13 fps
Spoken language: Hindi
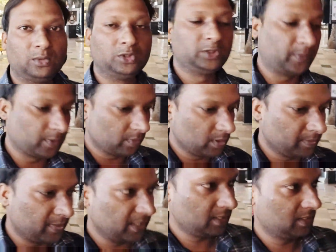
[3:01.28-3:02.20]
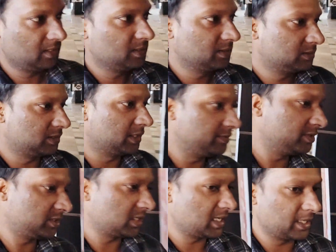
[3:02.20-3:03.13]
कुछ प्रॉब्लम है
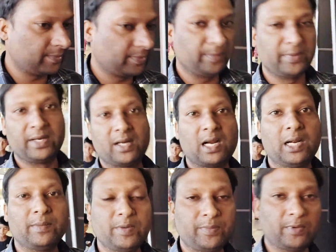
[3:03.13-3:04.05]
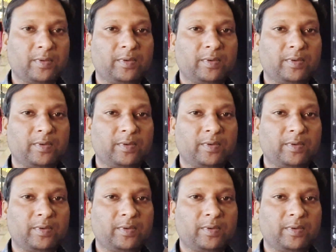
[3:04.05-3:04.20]
सर्विस का या फिर मेरे कार्ड में